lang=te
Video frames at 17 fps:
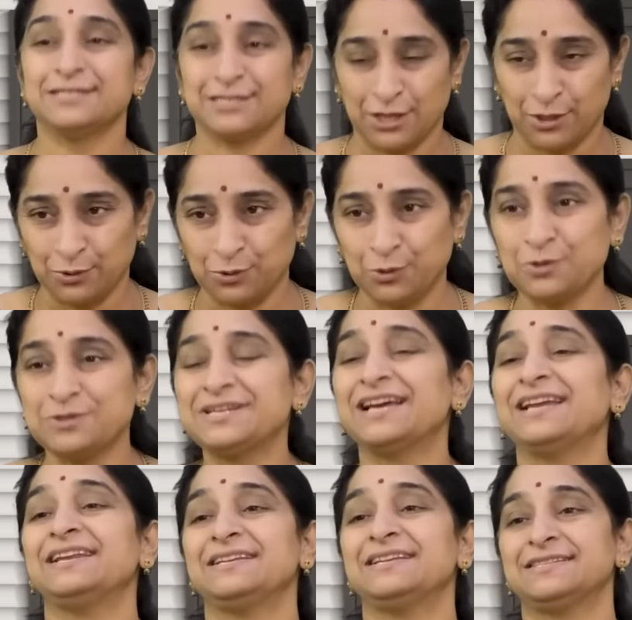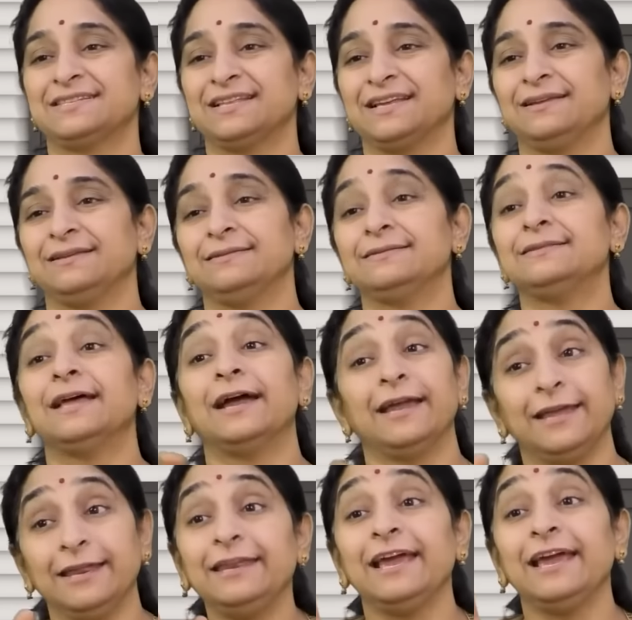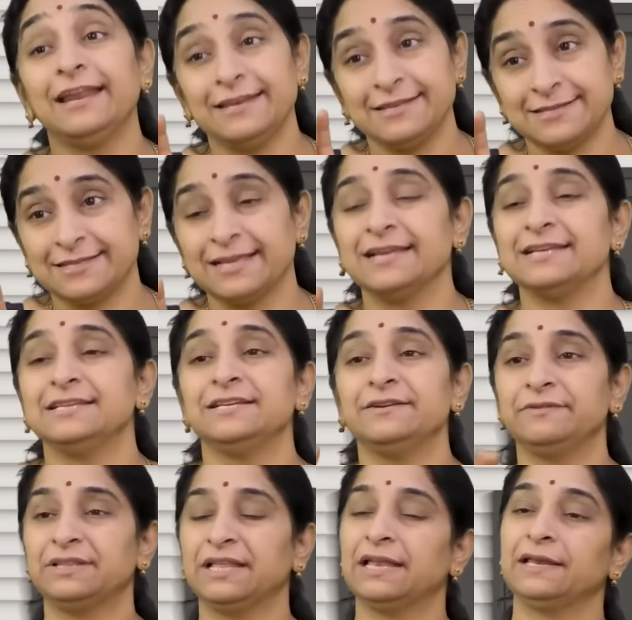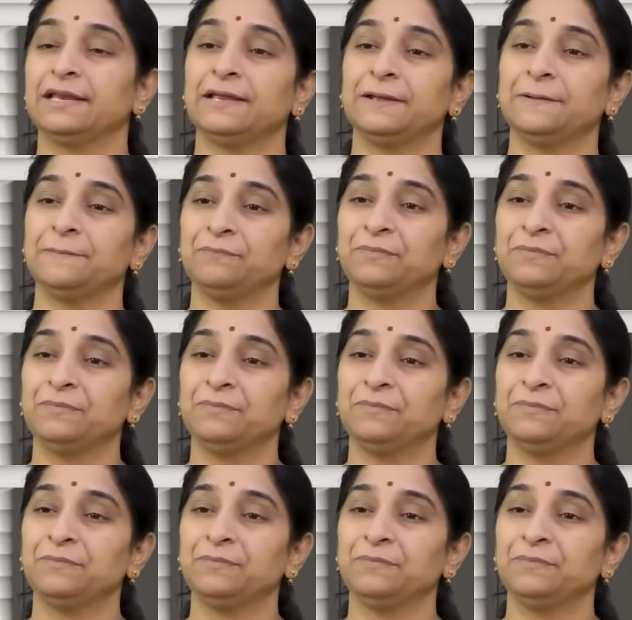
సంతోషాన్ని ఇస్తాయి ధైర్యాన్ని ఇస్తాయి జీవితానికి